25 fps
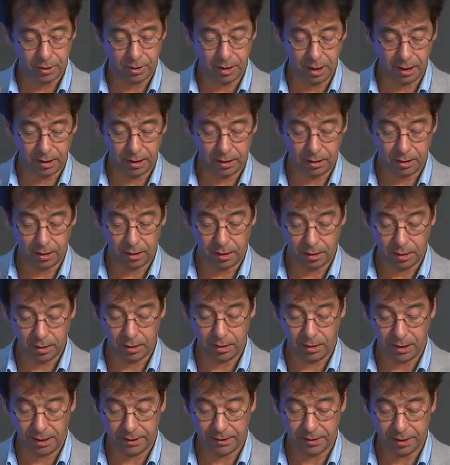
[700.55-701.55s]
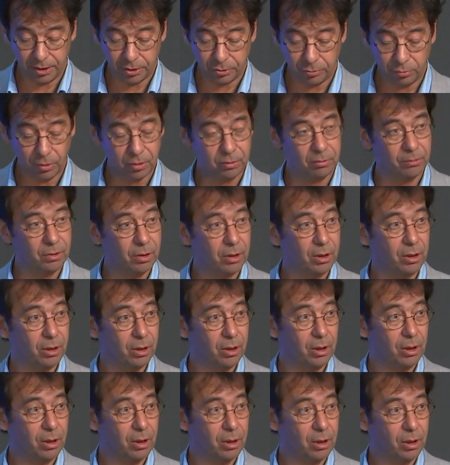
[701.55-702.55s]
une conférence annuelle telle que
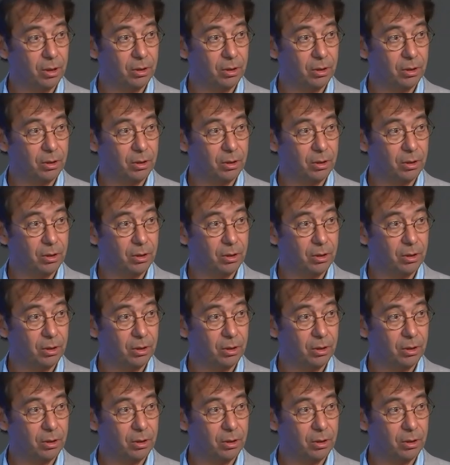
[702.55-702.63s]
celle-ci.